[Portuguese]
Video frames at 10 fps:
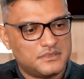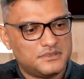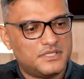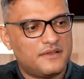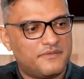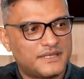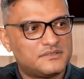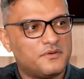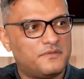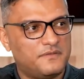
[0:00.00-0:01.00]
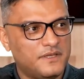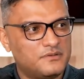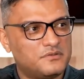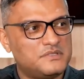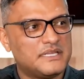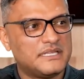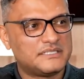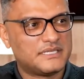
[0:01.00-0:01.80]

De levar seu filho no dia das